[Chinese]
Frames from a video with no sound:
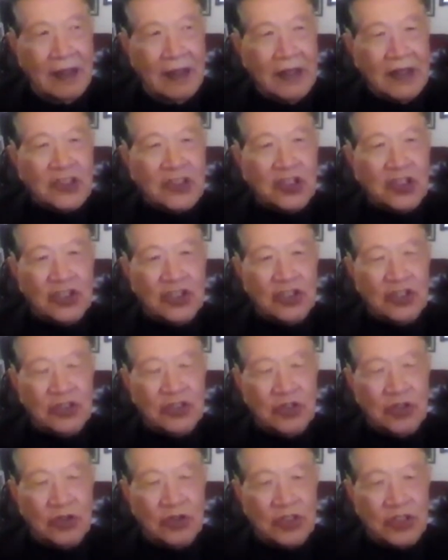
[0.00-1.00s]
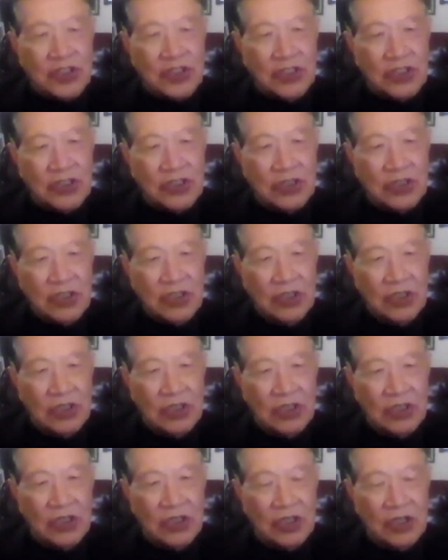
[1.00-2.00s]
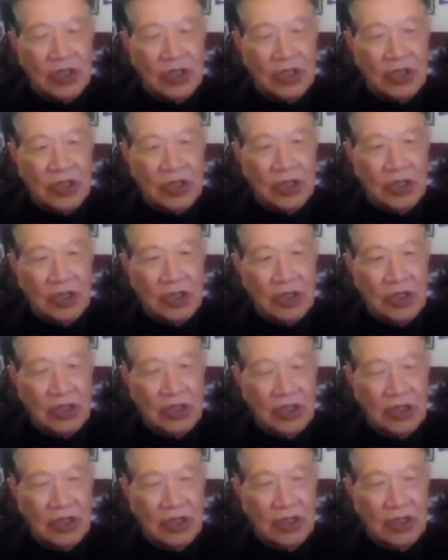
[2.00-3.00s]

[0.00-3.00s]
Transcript: 一直就是呃，